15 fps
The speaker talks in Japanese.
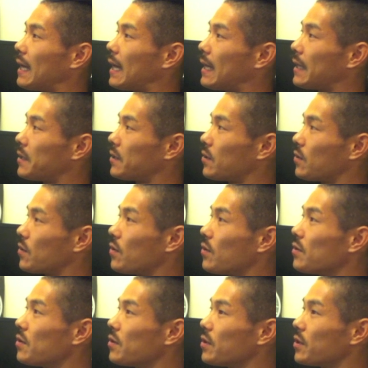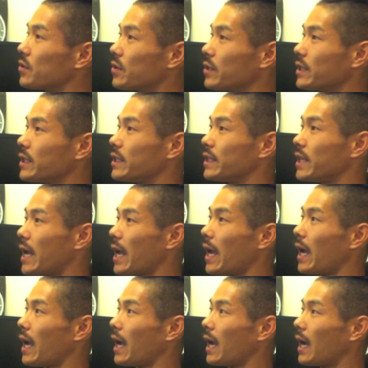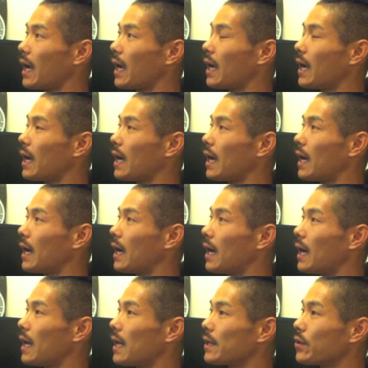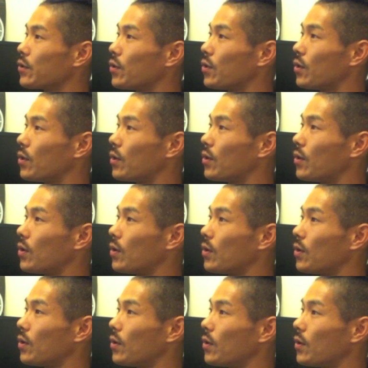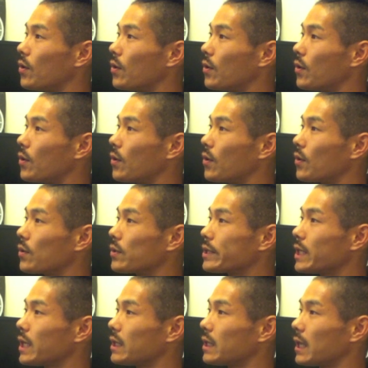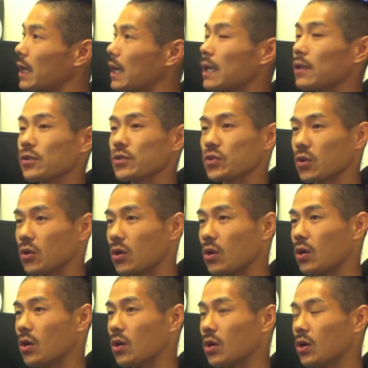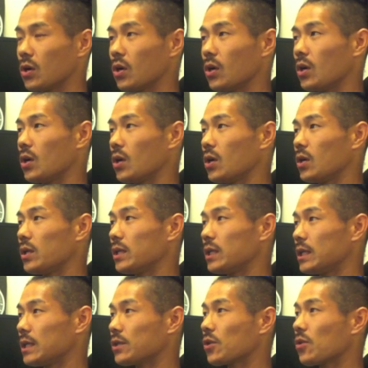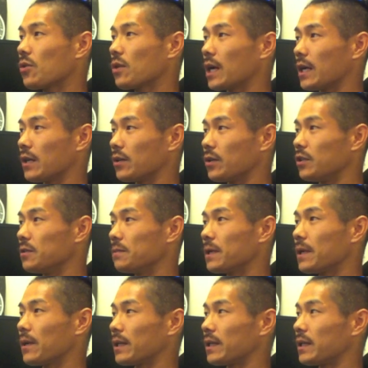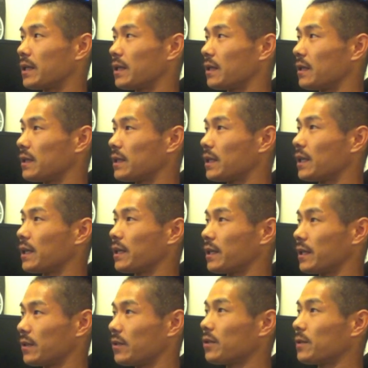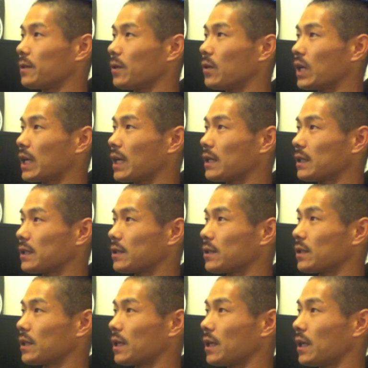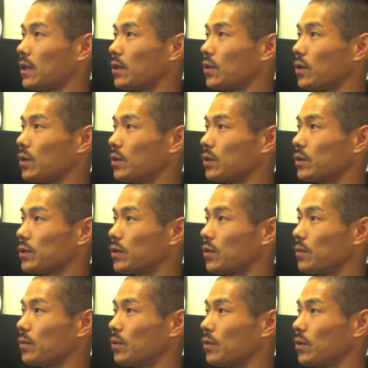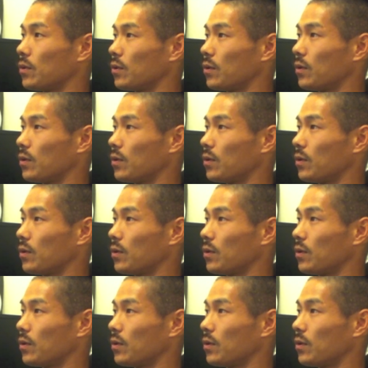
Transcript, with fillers: あの高校の時にねあの付き合ってた彼女に将来の夢はって聞かれてそれ俺がスあのスノーボー